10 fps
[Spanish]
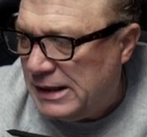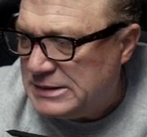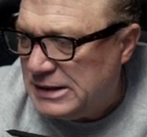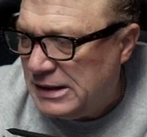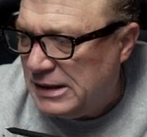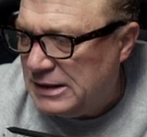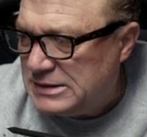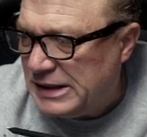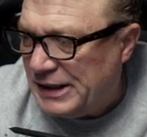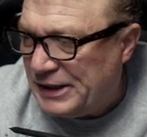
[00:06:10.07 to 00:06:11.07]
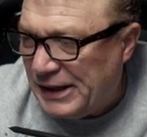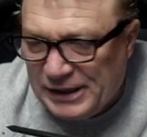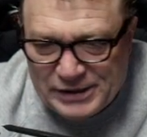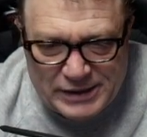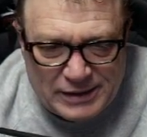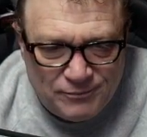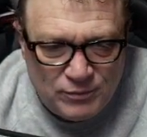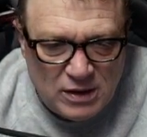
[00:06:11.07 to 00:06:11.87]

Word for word: ese es de guerra.